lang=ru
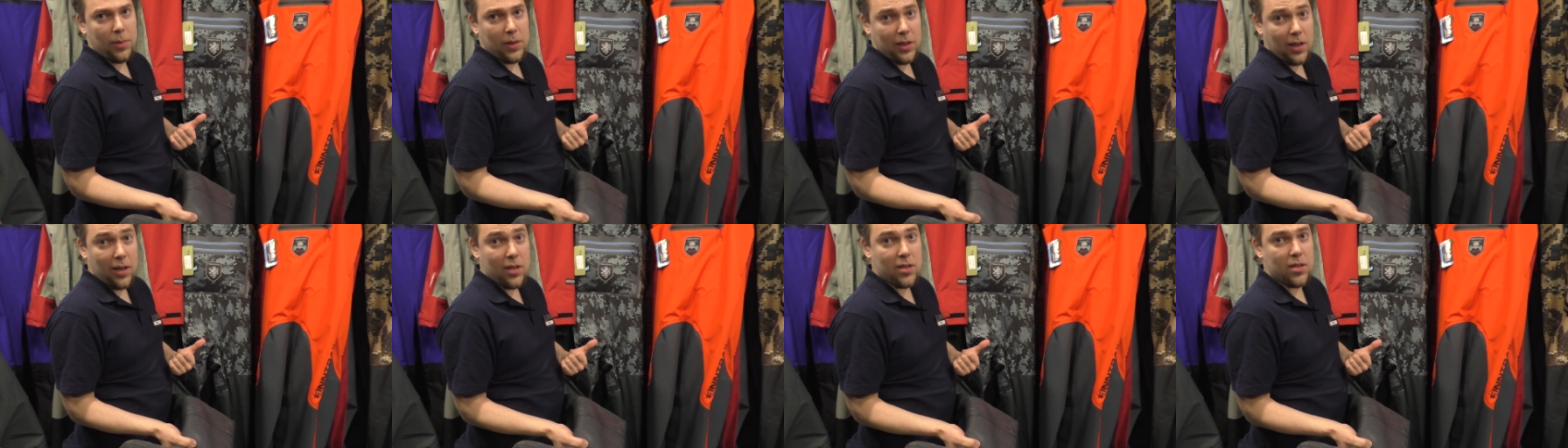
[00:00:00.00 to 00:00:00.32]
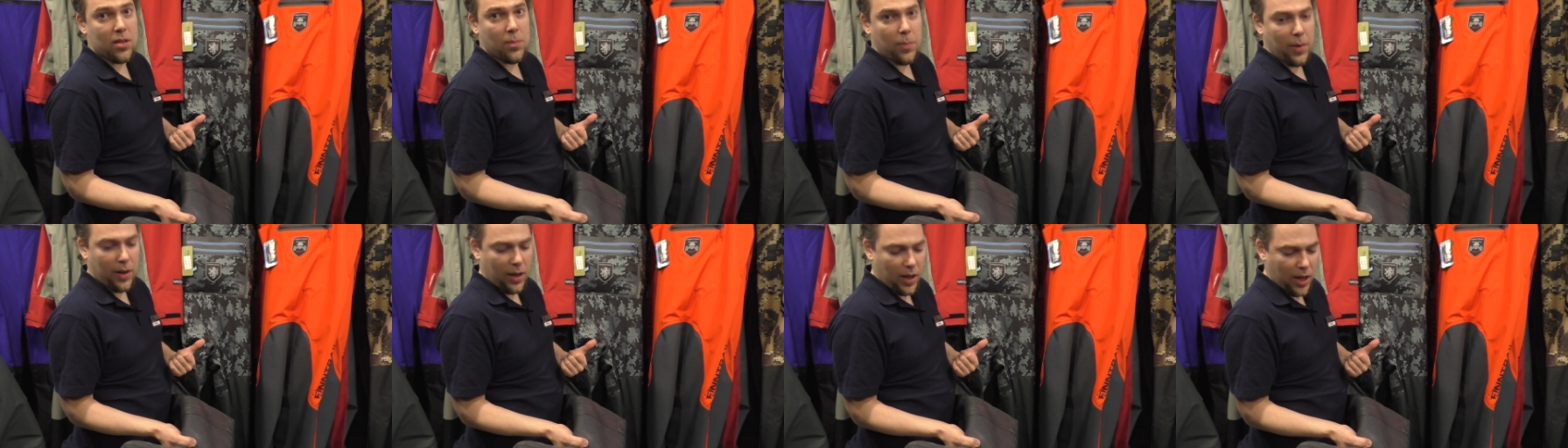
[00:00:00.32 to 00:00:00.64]
модели с
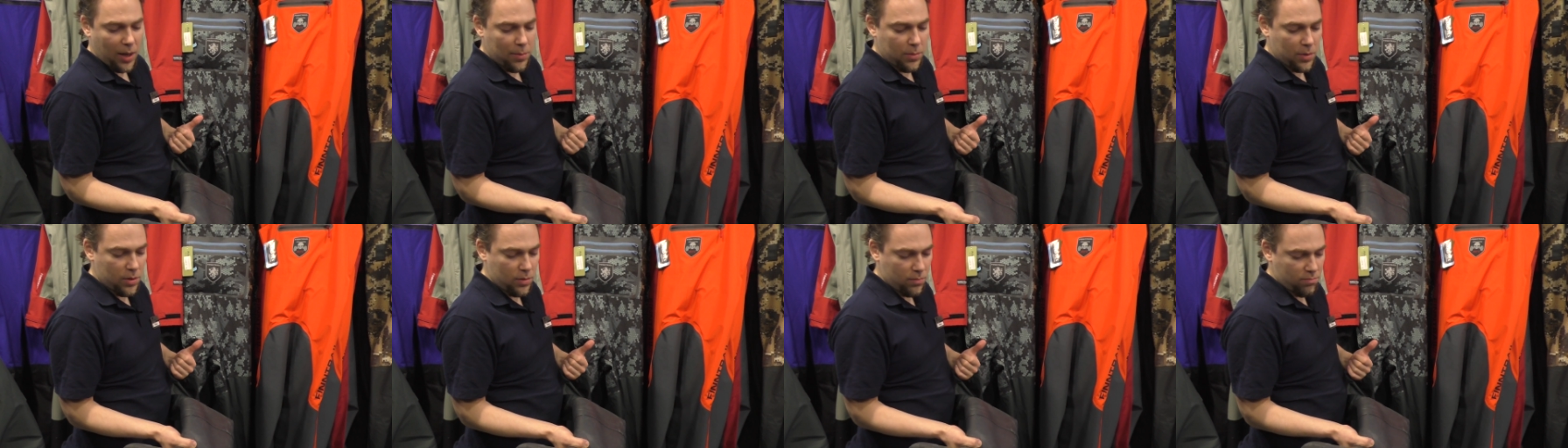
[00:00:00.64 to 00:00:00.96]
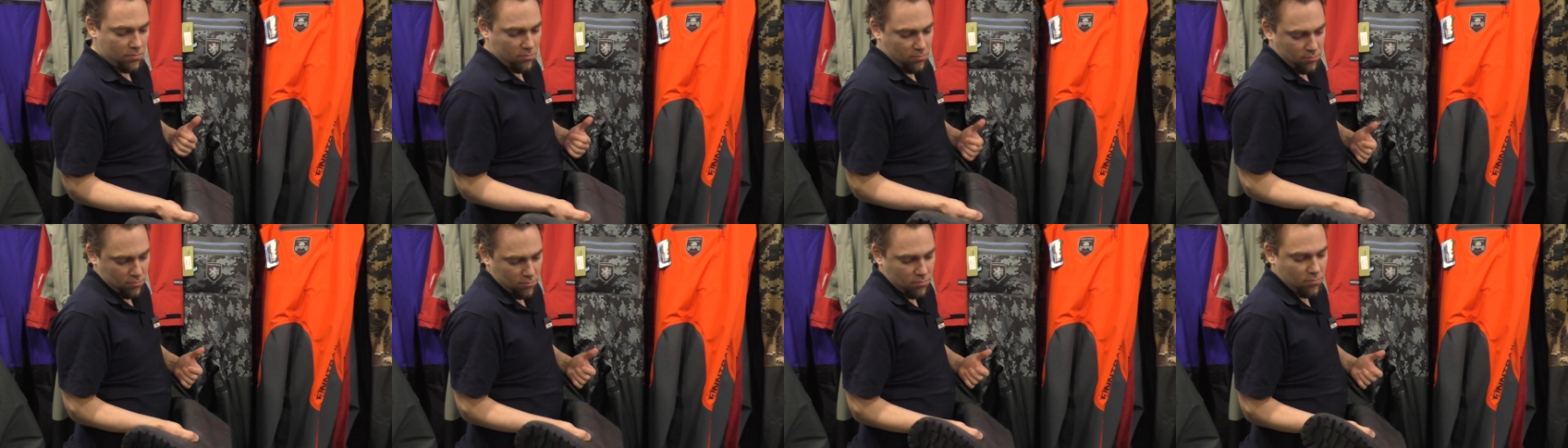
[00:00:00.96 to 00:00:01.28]
сапогами,
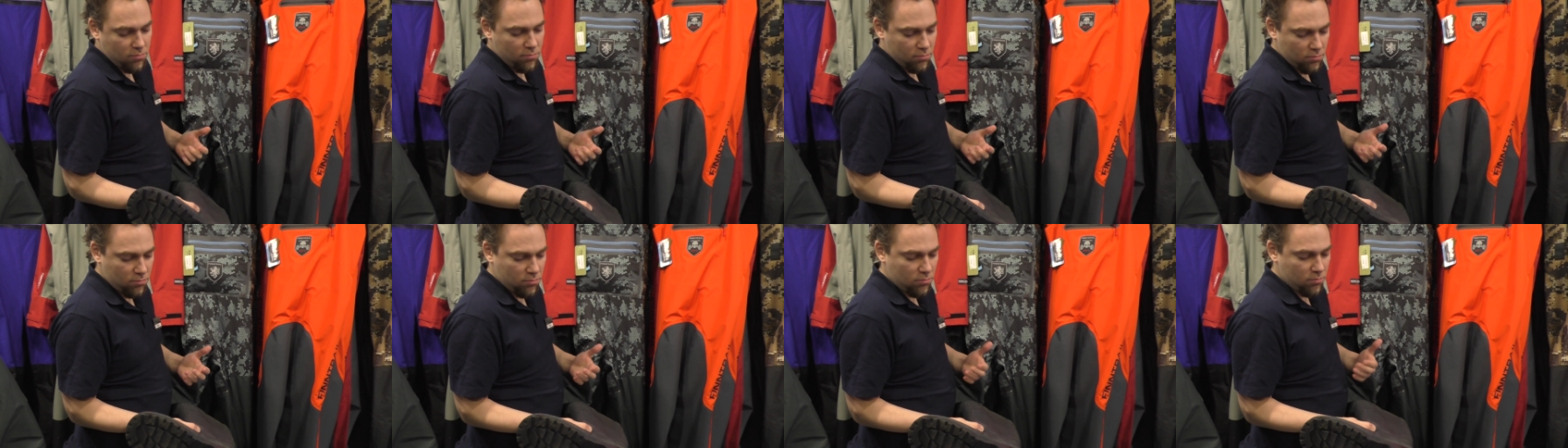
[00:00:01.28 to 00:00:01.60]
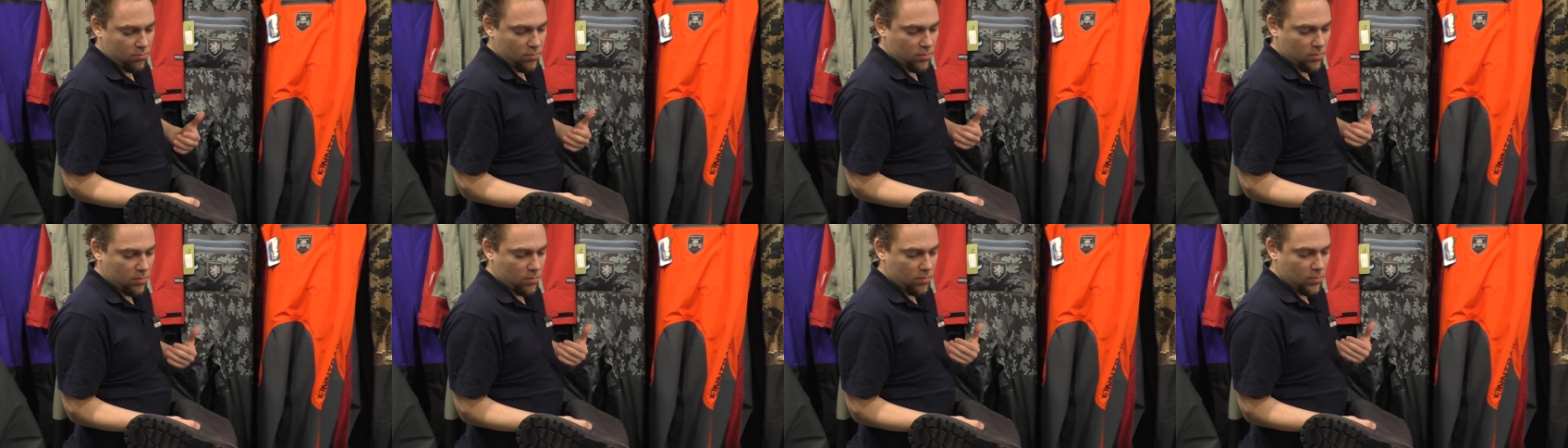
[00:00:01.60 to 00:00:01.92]

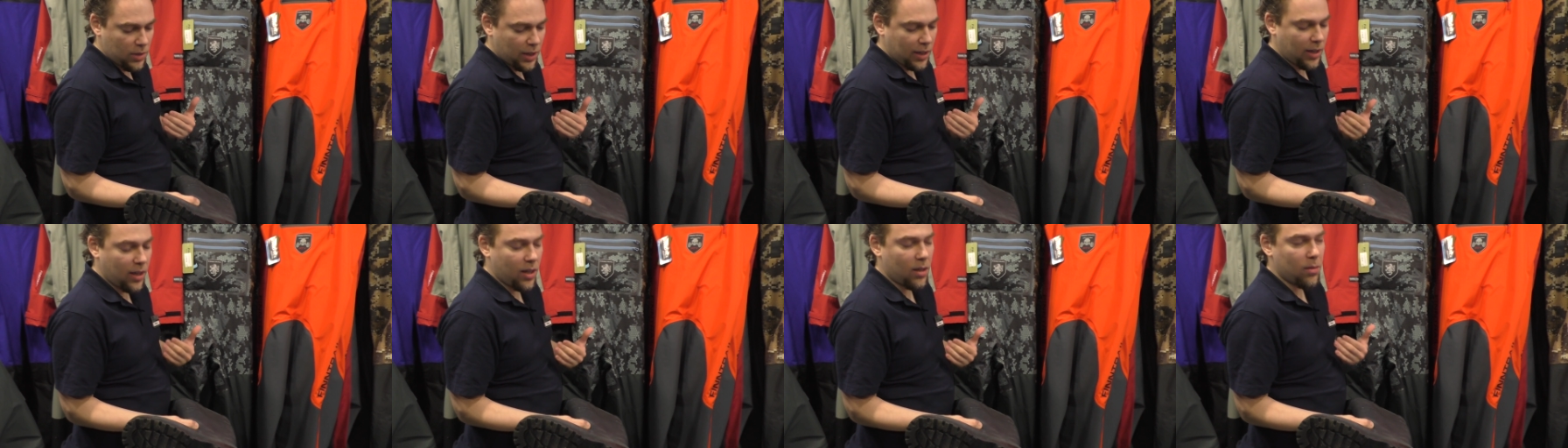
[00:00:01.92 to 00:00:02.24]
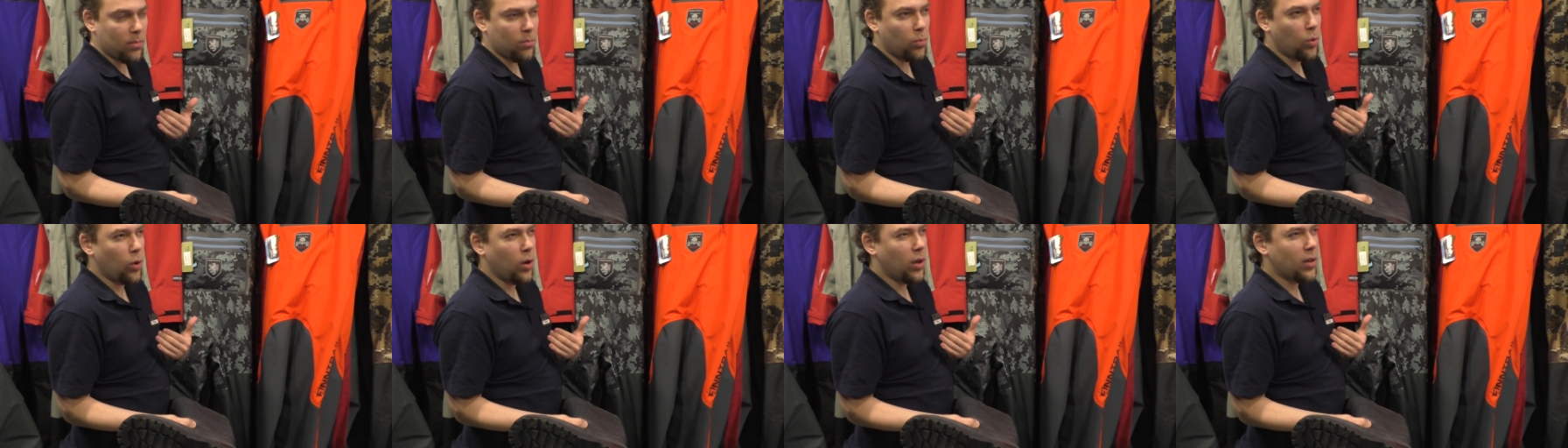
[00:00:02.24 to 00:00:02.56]

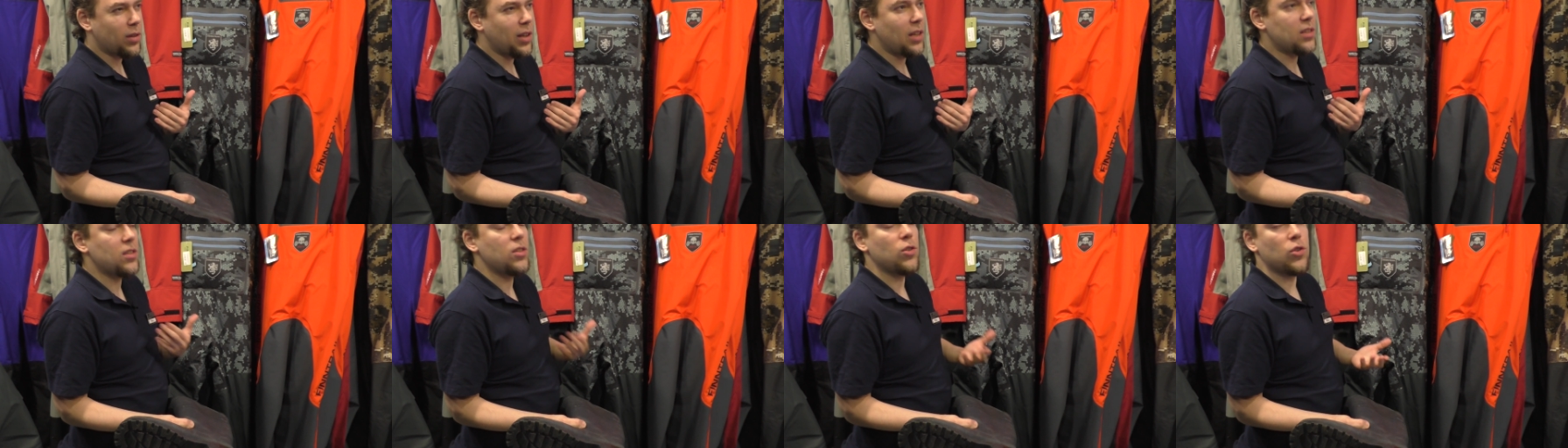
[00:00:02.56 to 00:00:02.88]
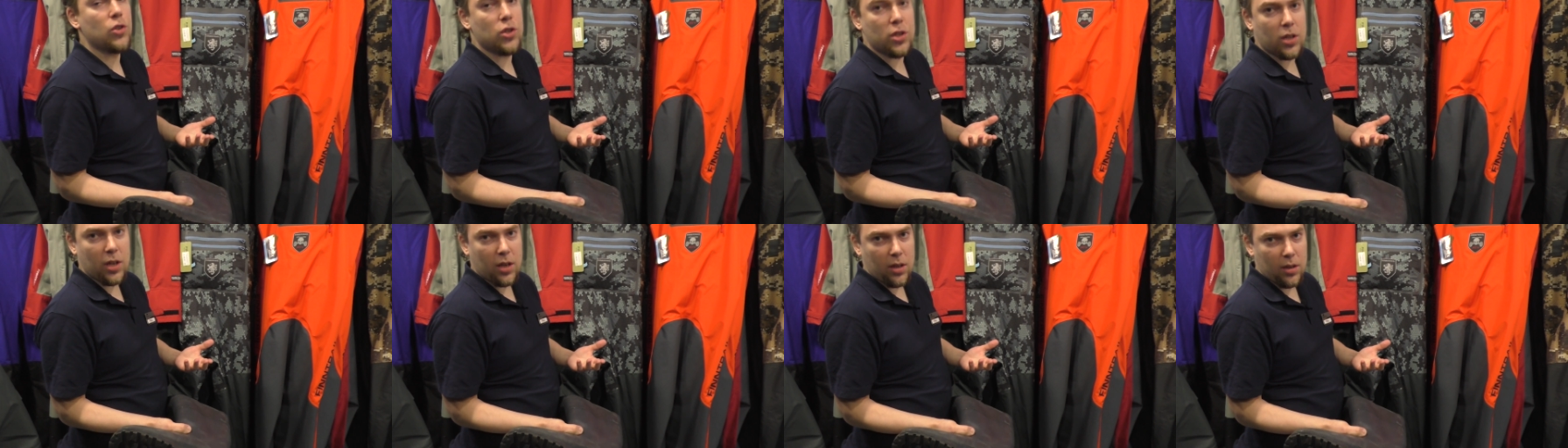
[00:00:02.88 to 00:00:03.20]
такая более
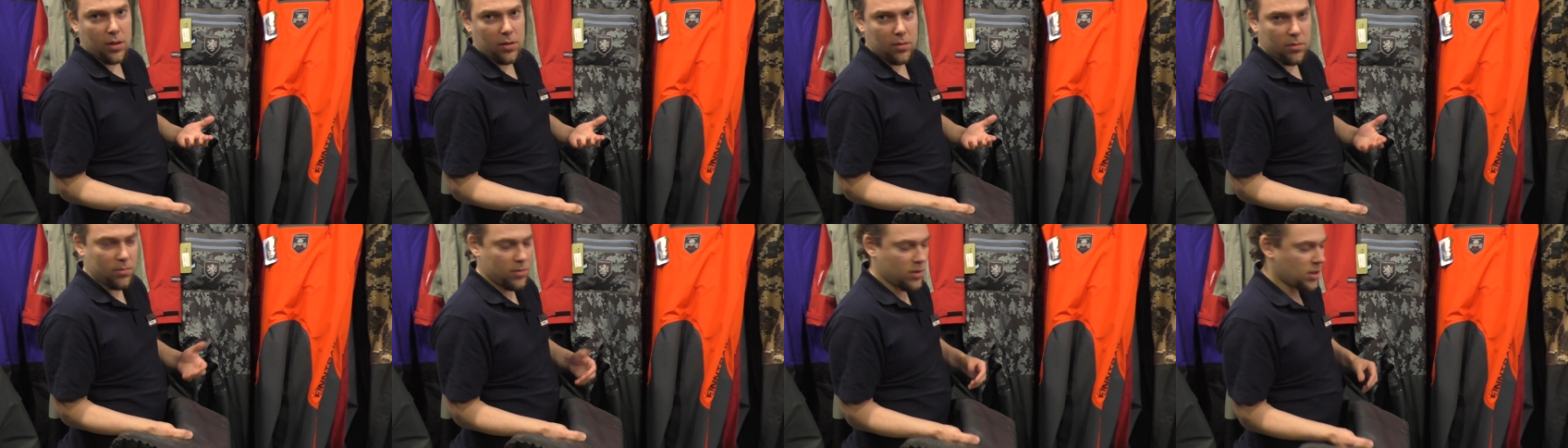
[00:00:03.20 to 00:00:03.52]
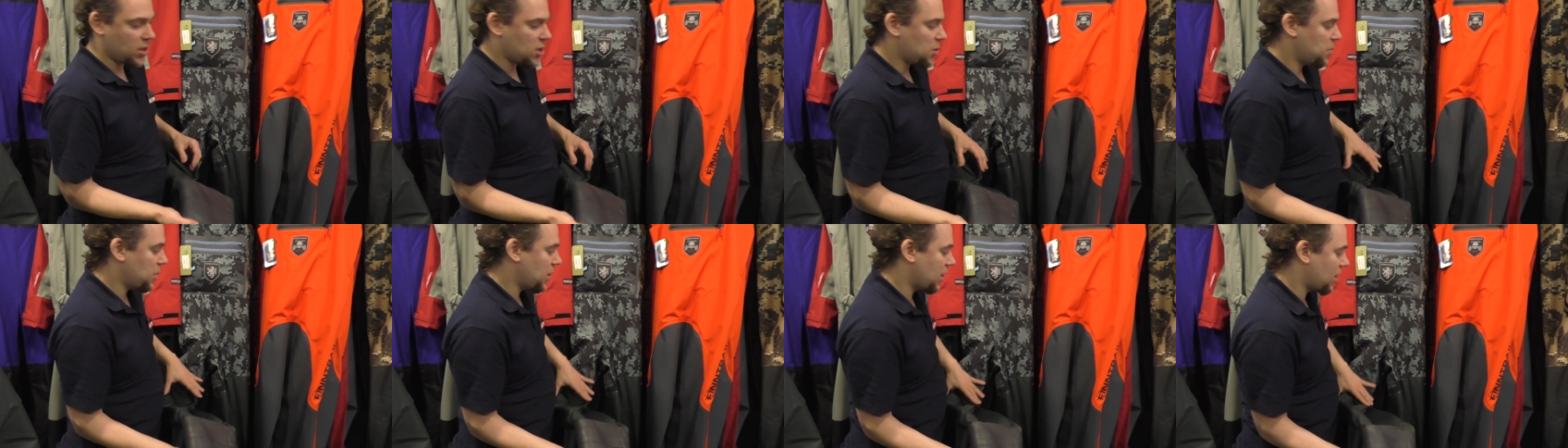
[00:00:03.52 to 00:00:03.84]
классическая,
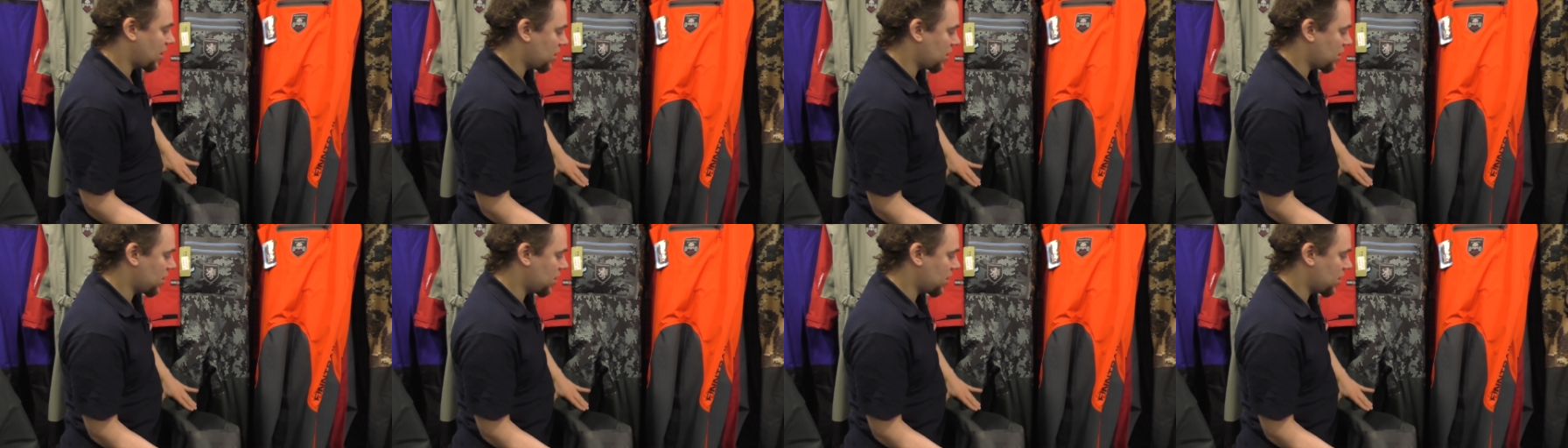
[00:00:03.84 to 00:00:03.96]
скажем так,